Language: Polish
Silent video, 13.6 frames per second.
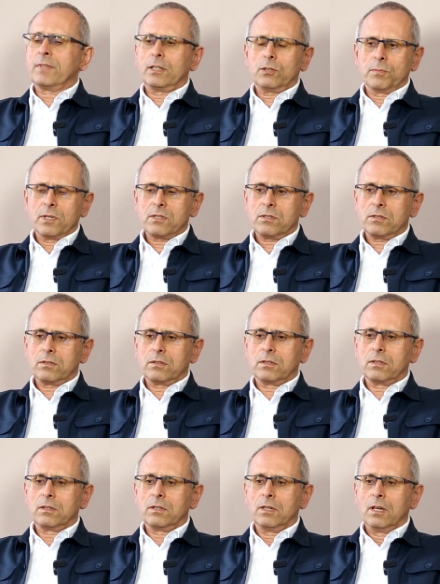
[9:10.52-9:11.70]
Natomiast
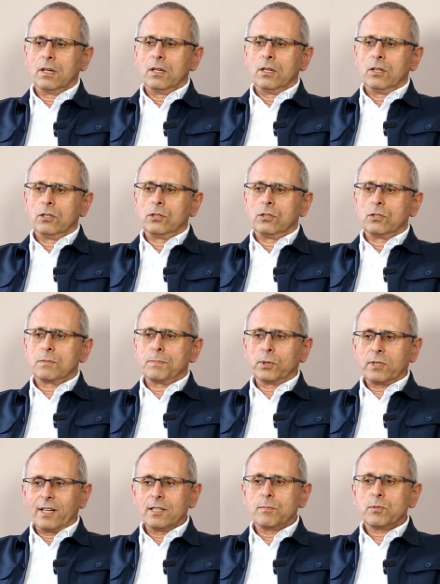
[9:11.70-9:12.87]
y,
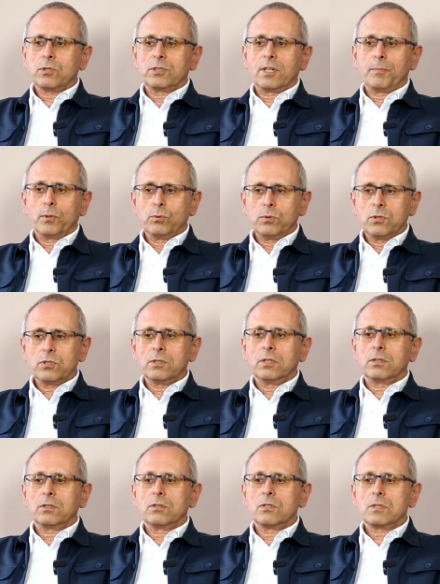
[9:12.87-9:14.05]
spotkanie psychoterapeutyczne
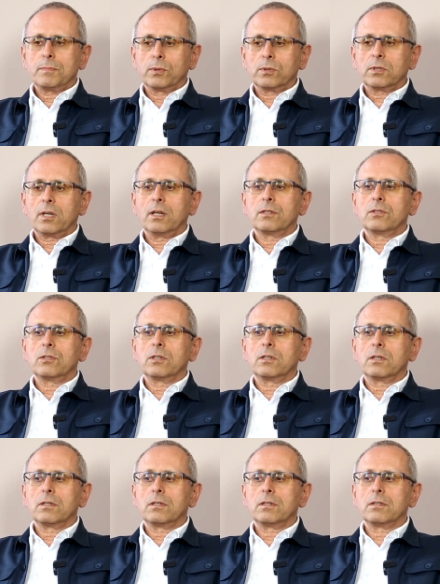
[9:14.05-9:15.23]
to jest spotkanie
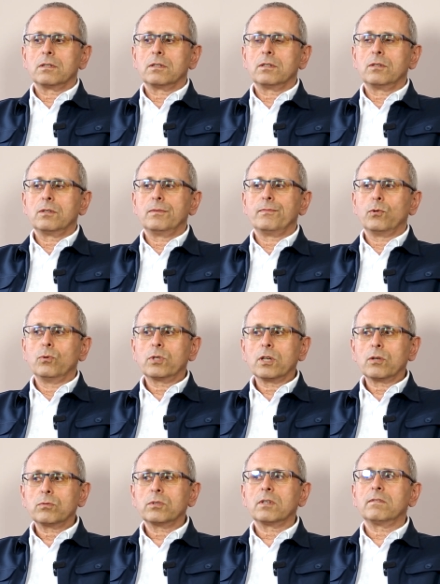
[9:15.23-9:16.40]
y,
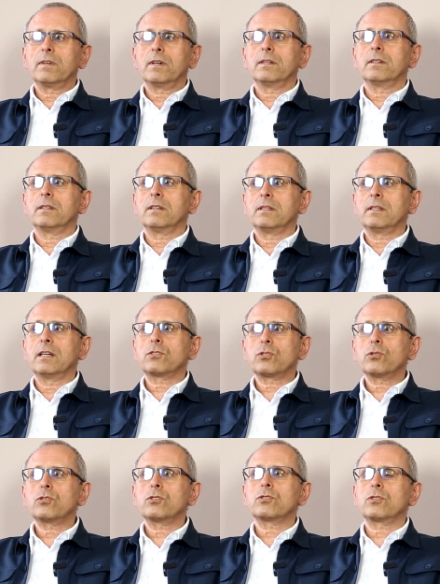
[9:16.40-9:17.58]
ukierunkowane na
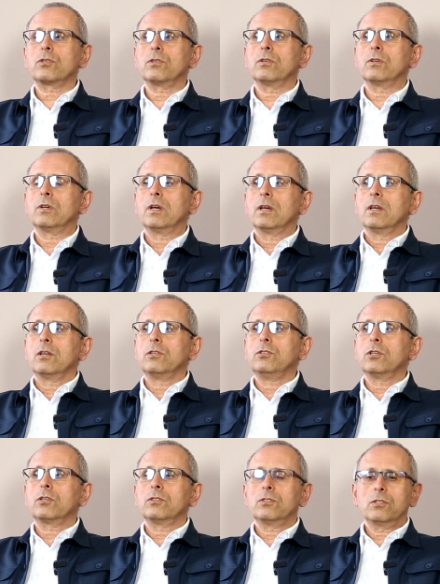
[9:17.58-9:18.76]
coś, co
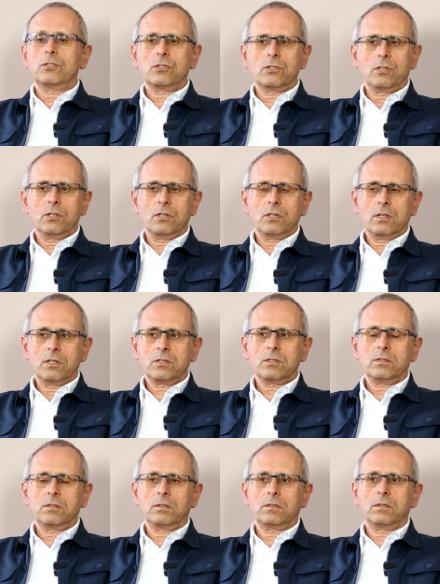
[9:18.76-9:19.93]
niekoniecznie
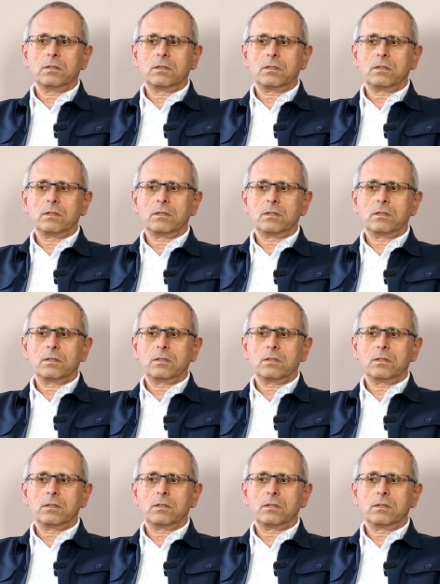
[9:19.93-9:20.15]
jest